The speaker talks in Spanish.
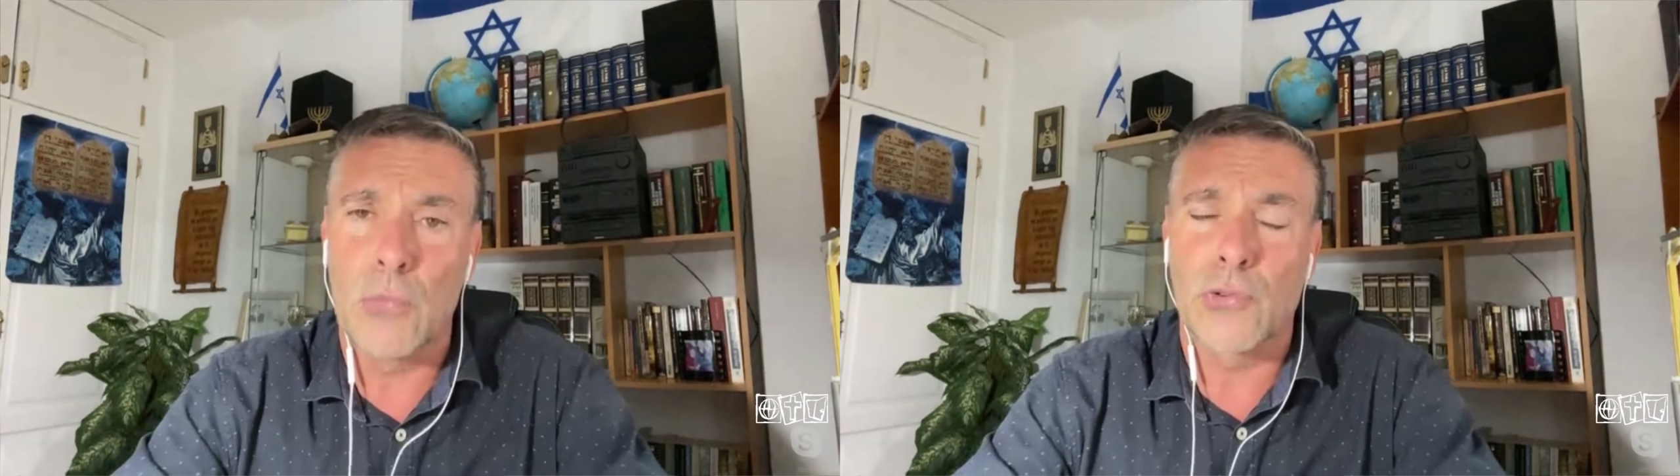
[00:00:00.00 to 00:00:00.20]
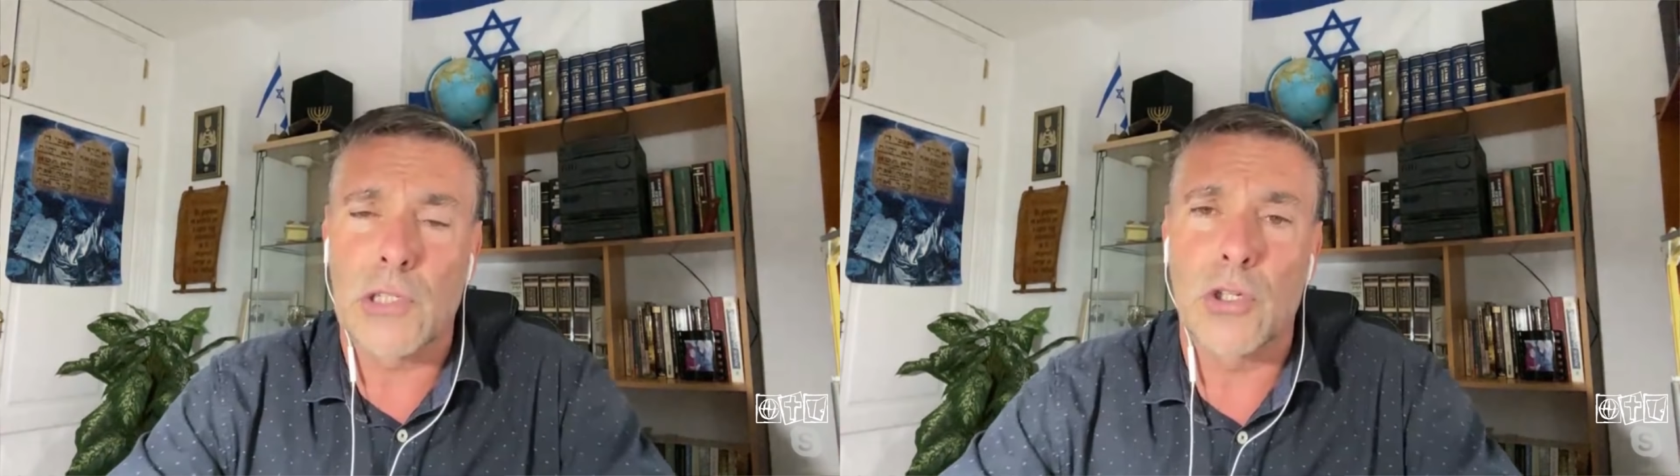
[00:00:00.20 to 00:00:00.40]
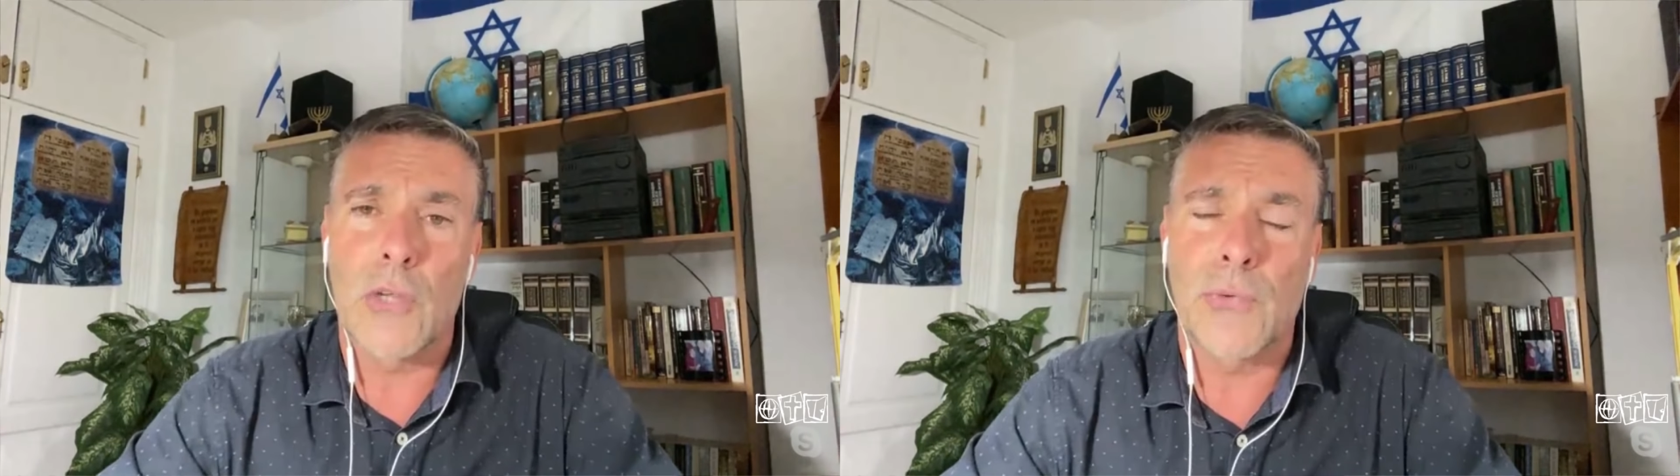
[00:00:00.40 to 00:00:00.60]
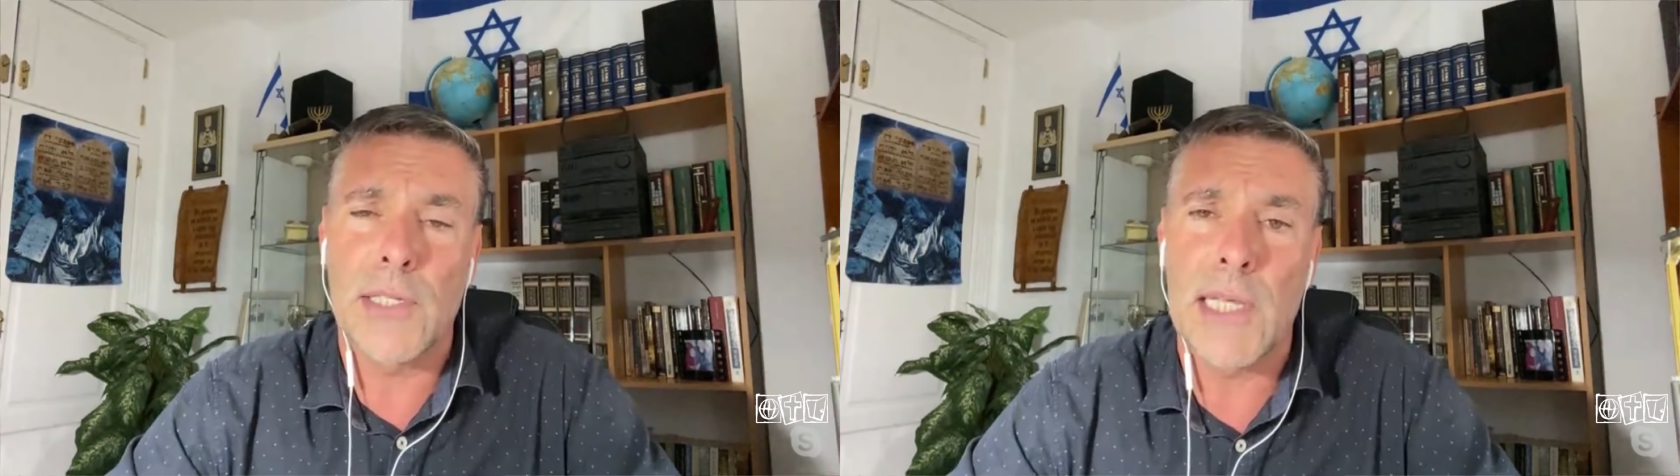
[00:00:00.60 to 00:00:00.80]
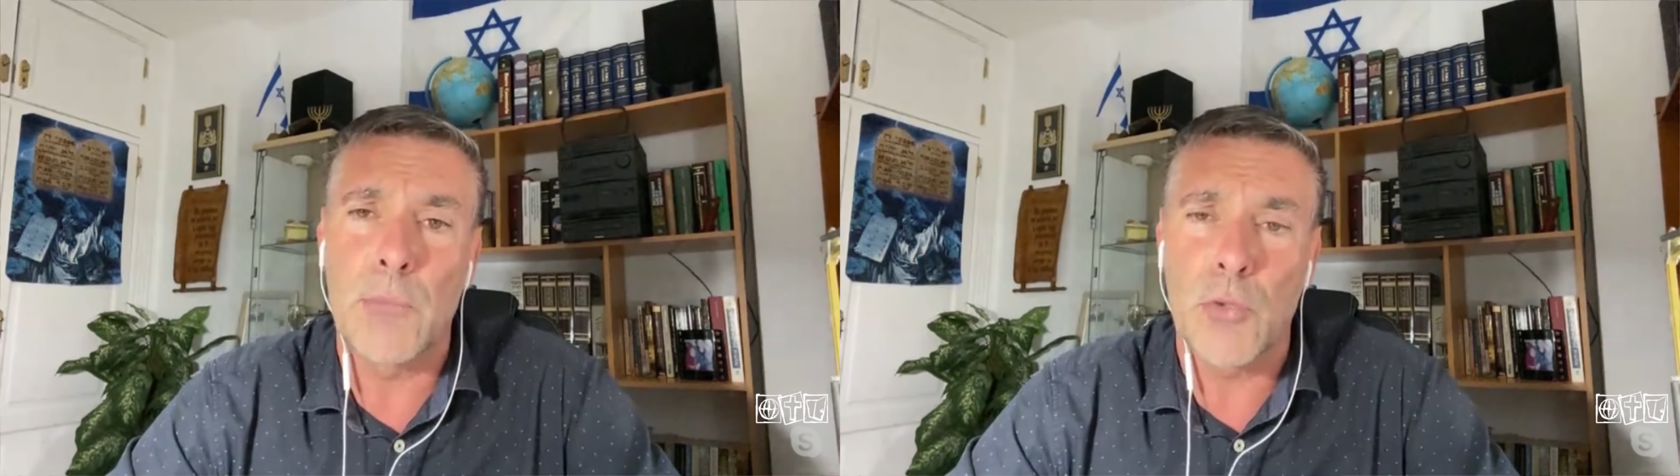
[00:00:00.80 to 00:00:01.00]
que como usted lo
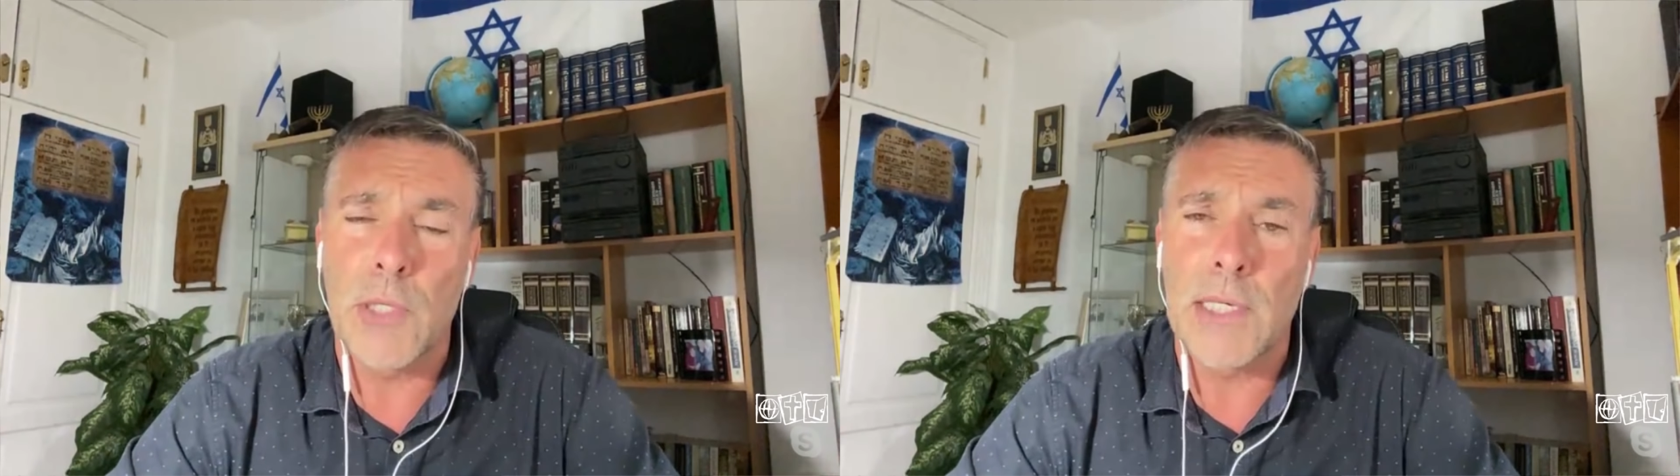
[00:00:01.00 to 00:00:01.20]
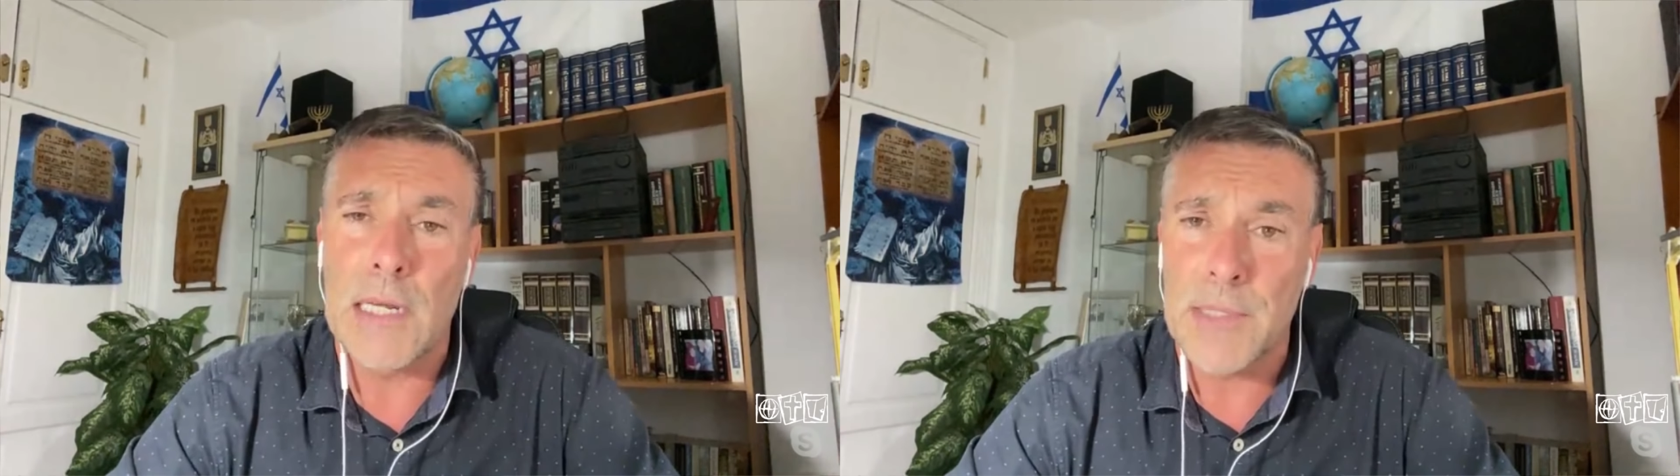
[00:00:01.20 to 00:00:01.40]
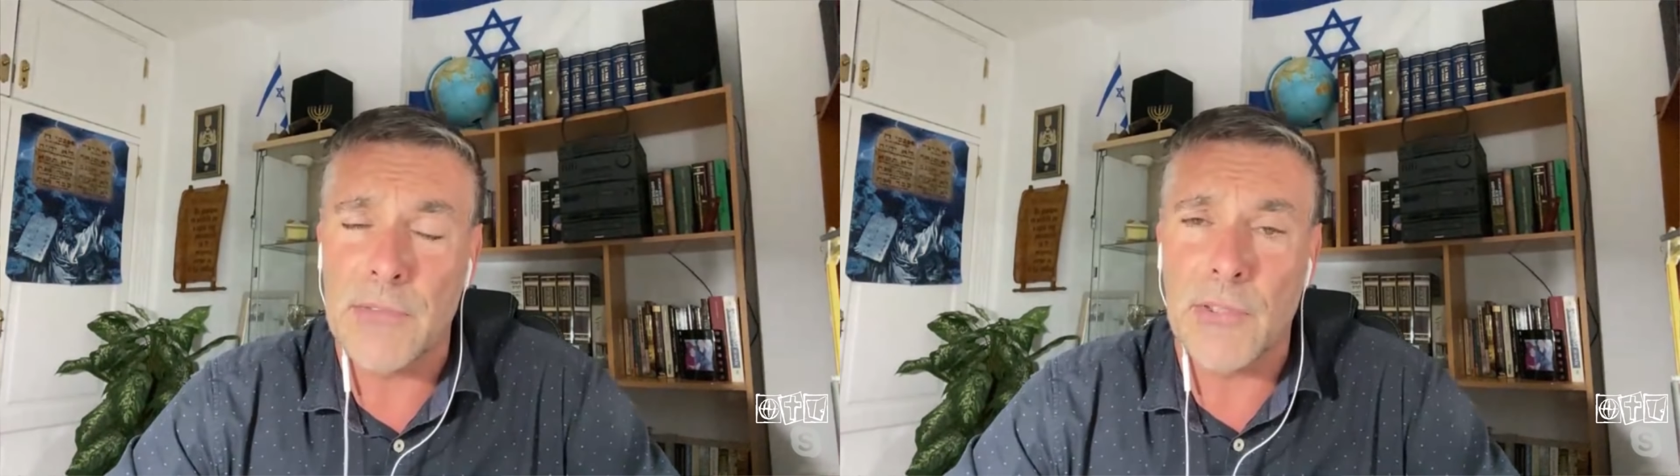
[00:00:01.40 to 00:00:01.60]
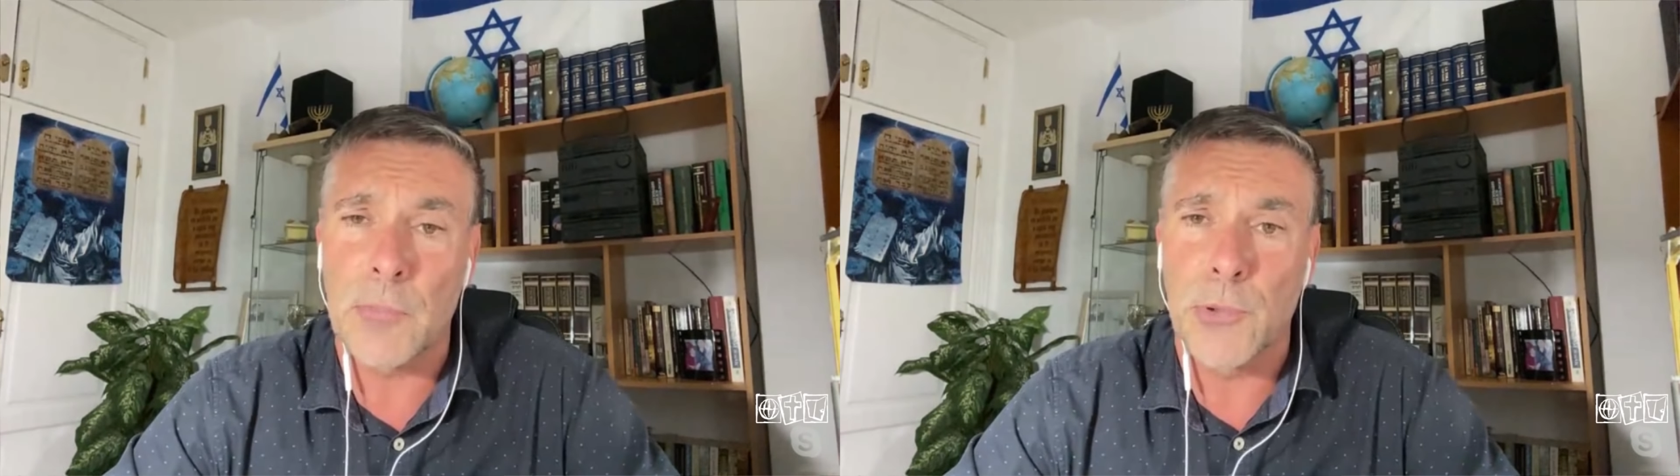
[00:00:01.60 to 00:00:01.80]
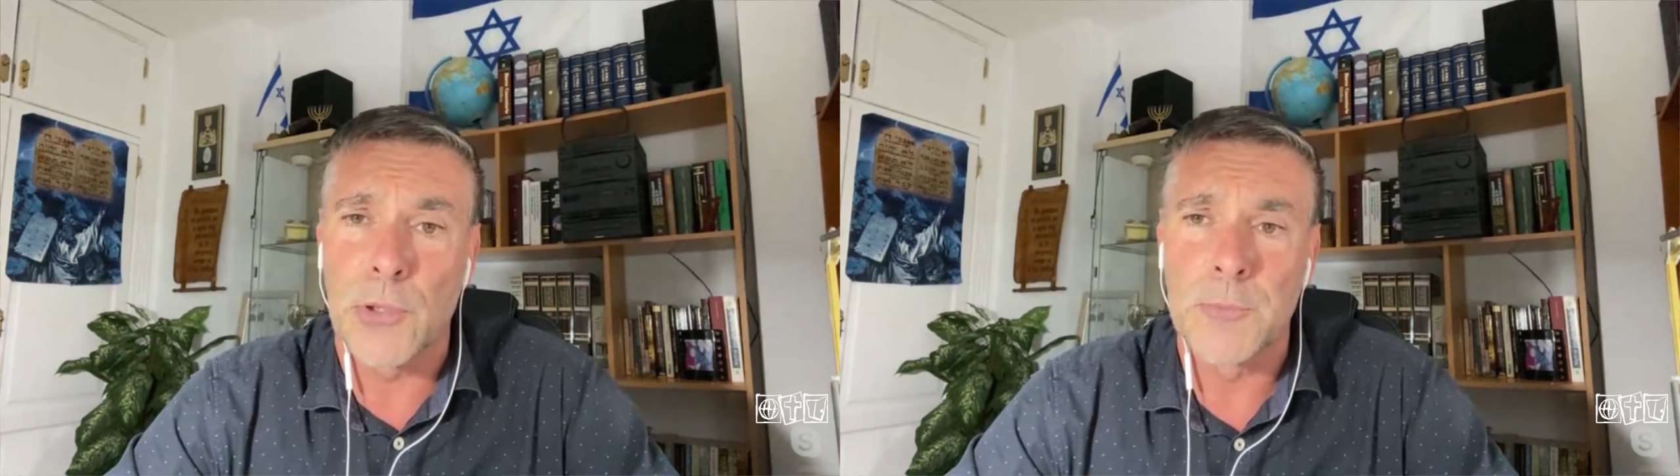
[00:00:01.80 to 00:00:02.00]
definía muy bien al
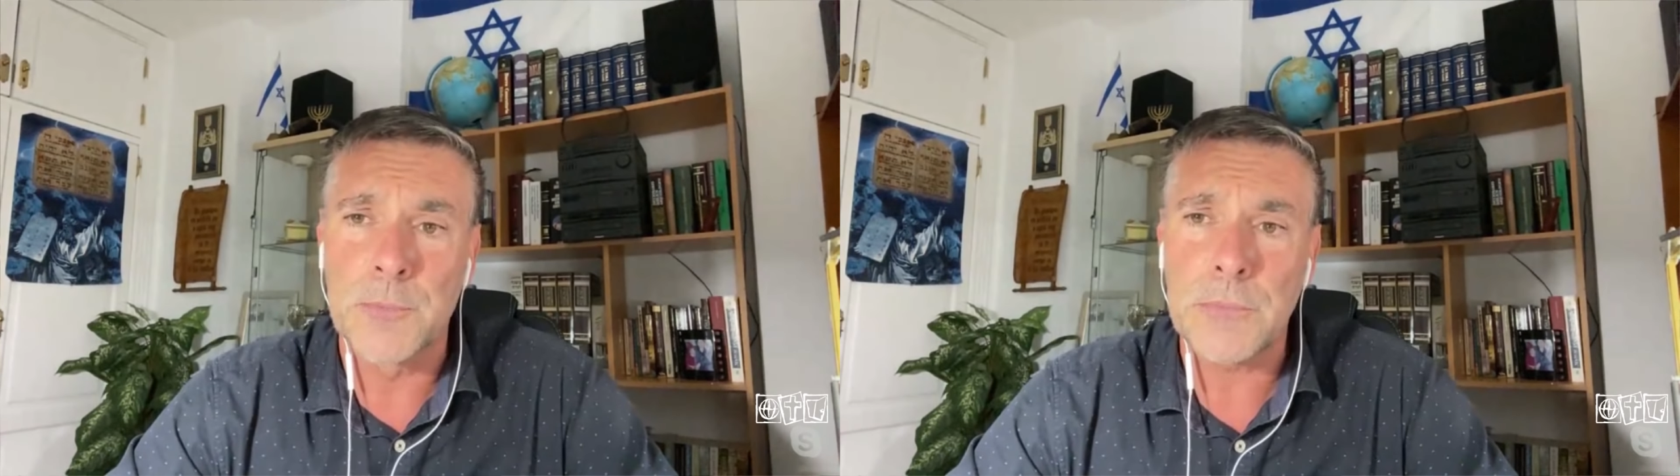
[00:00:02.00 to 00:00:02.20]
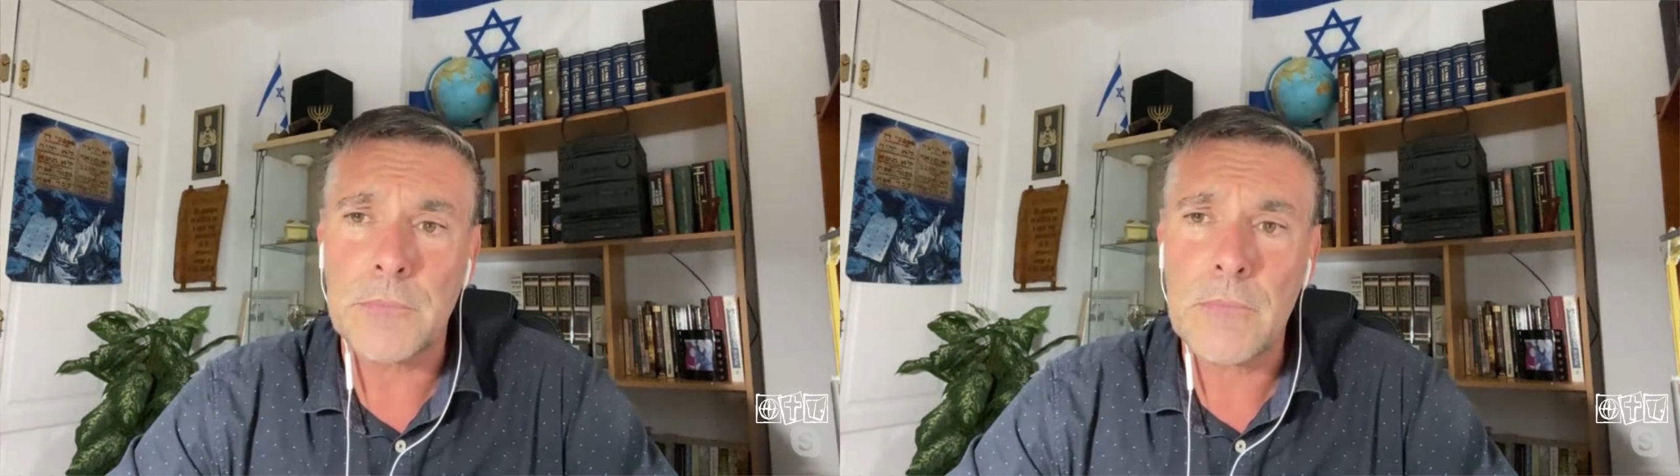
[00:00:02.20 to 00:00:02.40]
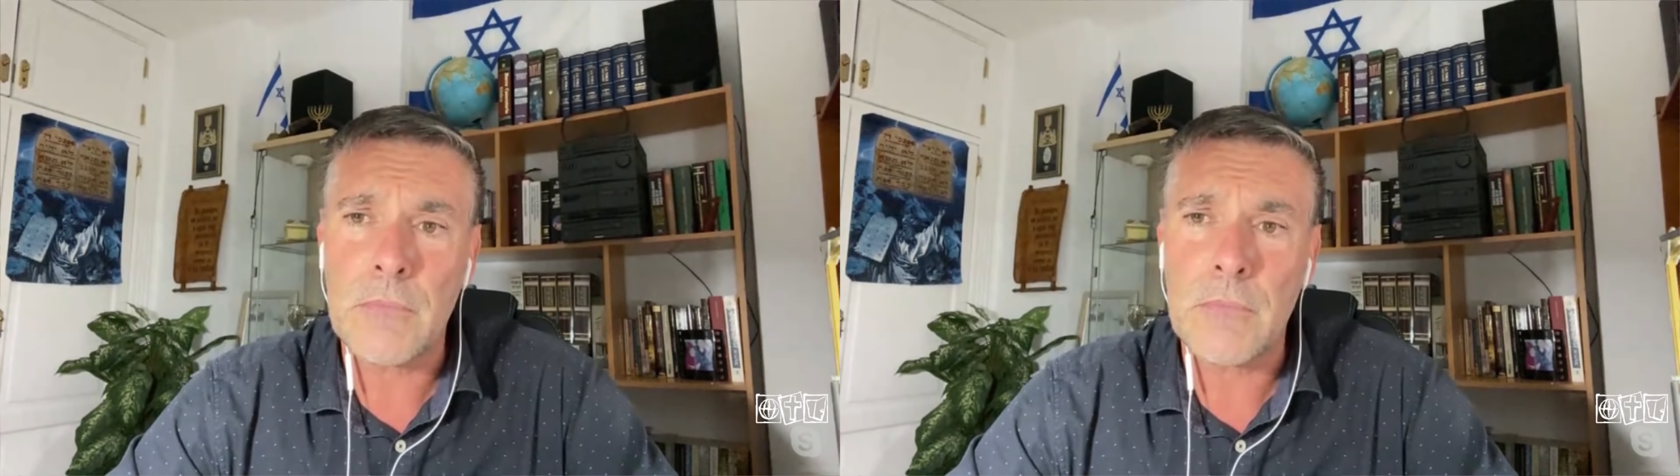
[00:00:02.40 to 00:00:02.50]
principio,